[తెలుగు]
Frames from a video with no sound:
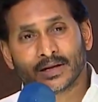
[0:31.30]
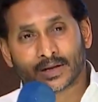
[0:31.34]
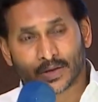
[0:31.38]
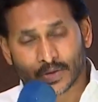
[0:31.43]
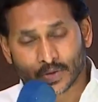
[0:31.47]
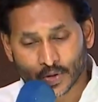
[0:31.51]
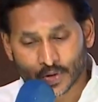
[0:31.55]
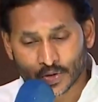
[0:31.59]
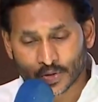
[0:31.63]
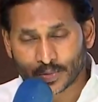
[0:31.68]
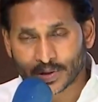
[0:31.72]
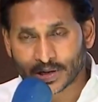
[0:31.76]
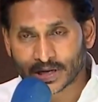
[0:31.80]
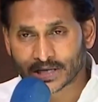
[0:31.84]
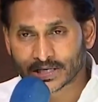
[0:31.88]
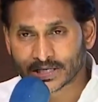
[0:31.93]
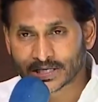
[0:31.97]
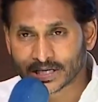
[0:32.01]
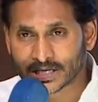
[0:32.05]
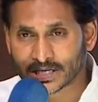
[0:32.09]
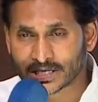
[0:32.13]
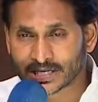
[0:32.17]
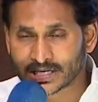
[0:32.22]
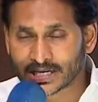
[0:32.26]
ఈరోజు మనం
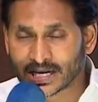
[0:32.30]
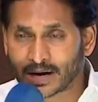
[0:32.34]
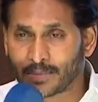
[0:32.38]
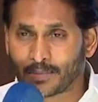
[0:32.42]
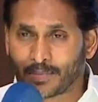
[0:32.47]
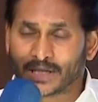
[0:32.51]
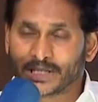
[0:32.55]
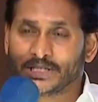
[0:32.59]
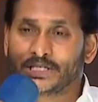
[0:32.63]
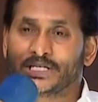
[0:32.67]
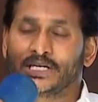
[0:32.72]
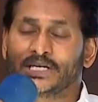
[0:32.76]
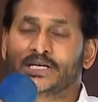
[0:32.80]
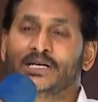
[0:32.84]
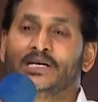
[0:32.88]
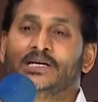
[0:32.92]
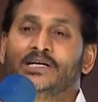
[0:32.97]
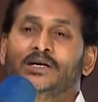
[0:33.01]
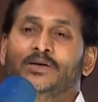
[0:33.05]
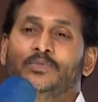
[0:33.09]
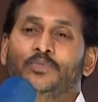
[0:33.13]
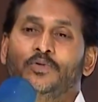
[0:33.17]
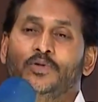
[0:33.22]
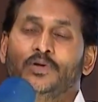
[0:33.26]
చేసిన మంచి
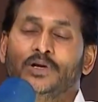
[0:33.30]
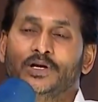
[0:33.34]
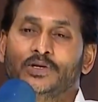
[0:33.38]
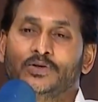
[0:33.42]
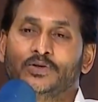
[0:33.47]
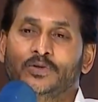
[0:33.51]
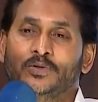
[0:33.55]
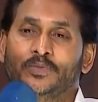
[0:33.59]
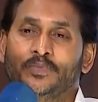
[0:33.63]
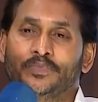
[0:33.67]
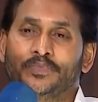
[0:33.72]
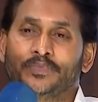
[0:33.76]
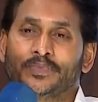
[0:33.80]
ఎక్కడికి పోలేదు